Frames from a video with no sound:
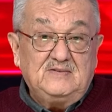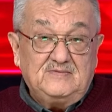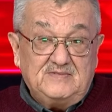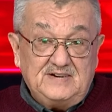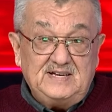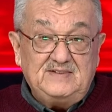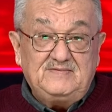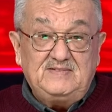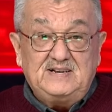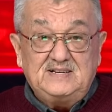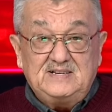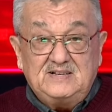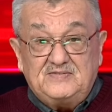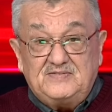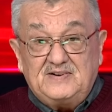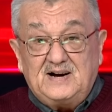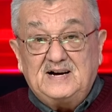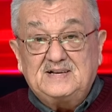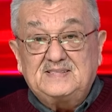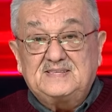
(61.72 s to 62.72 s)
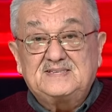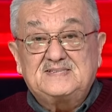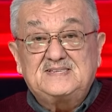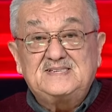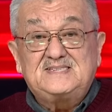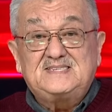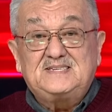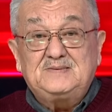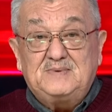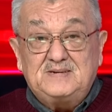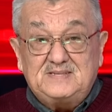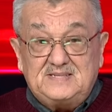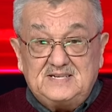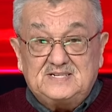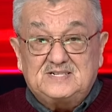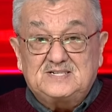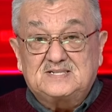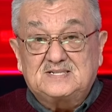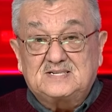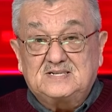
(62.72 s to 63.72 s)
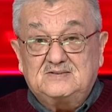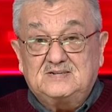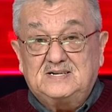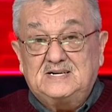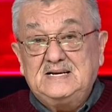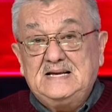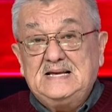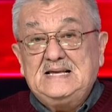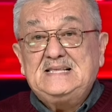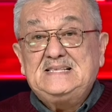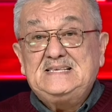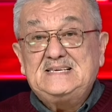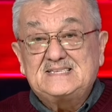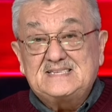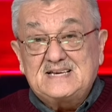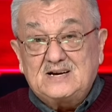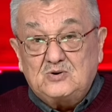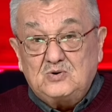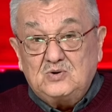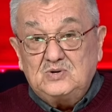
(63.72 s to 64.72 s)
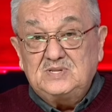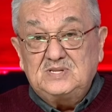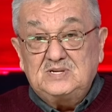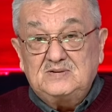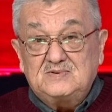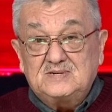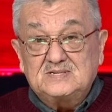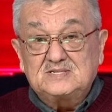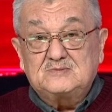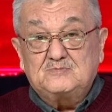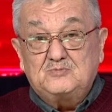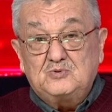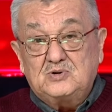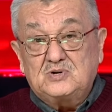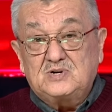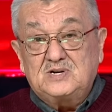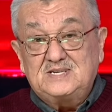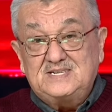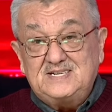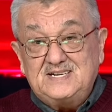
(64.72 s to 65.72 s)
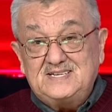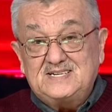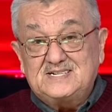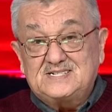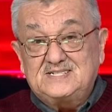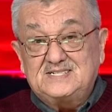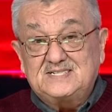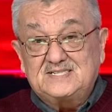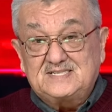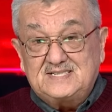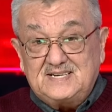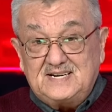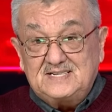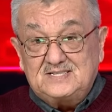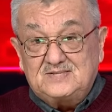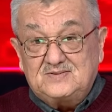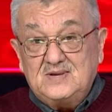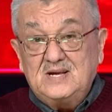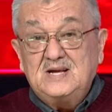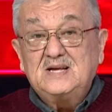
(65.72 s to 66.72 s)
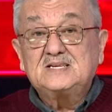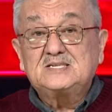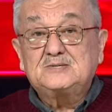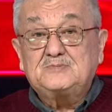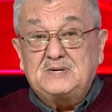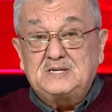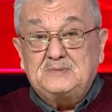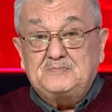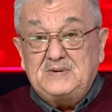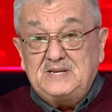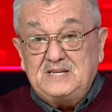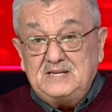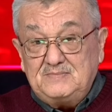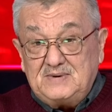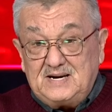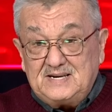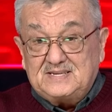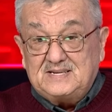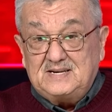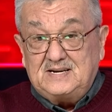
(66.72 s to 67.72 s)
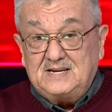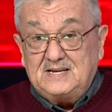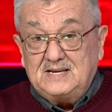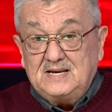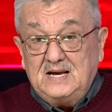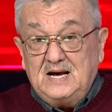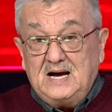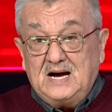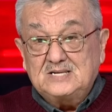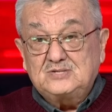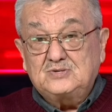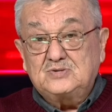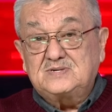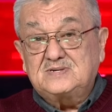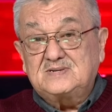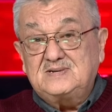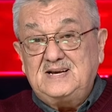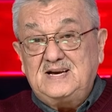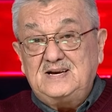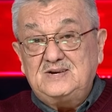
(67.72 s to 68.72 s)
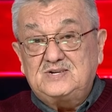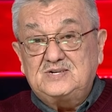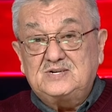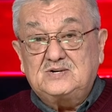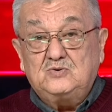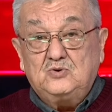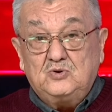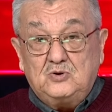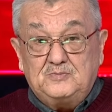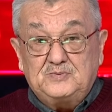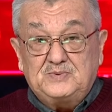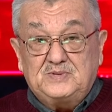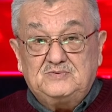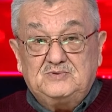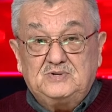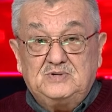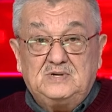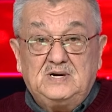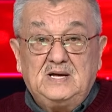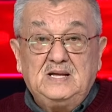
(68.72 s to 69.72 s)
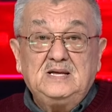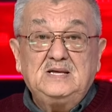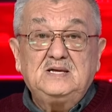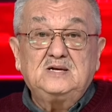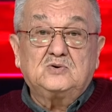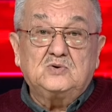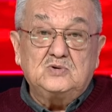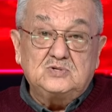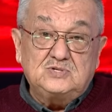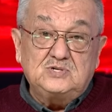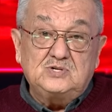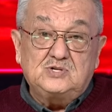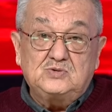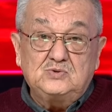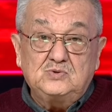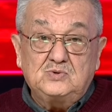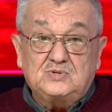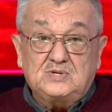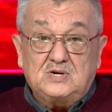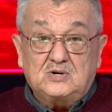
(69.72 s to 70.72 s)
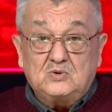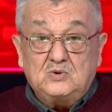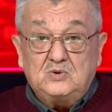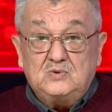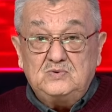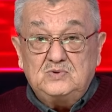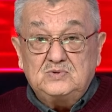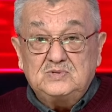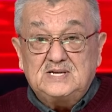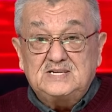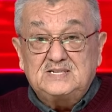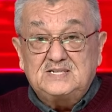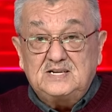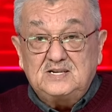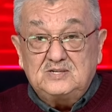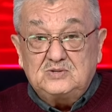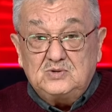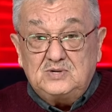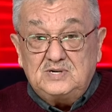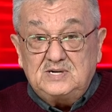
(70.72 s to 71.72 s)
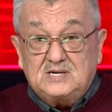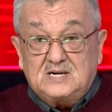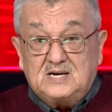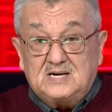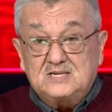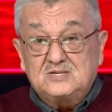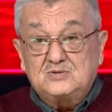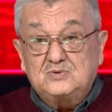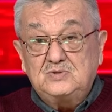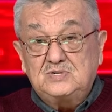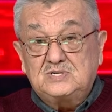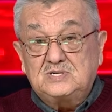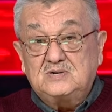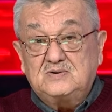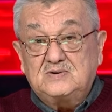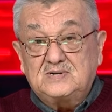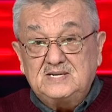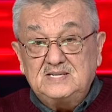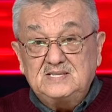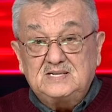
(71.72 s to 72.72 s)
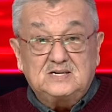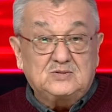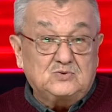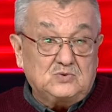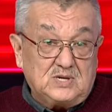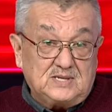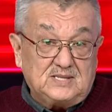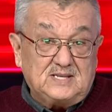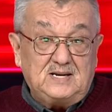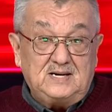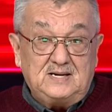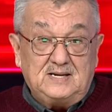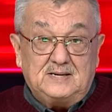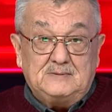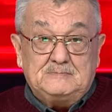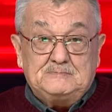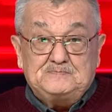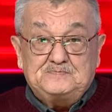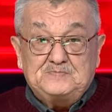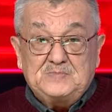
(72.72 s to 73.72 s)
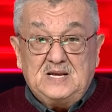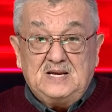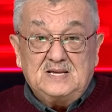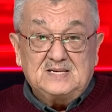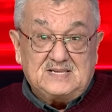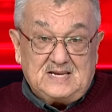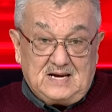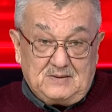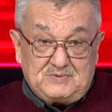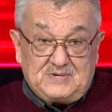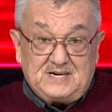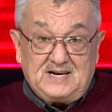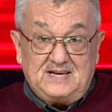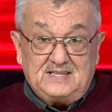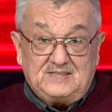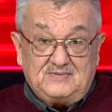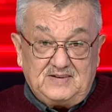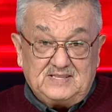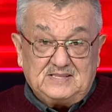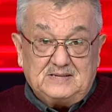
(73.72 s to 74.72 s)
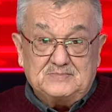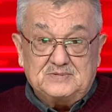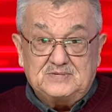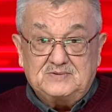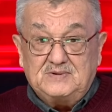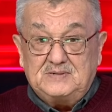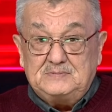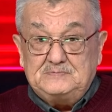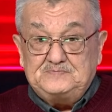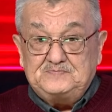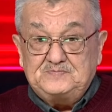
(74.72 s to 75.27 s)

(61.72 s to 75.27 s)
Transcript: выявлены факты систематического незаконного сбора денежных средств с предпринимателей, осуществляющих оптовую и розничную торговлю на территории Карасуйского рынка Туратале, сообщает ведомство.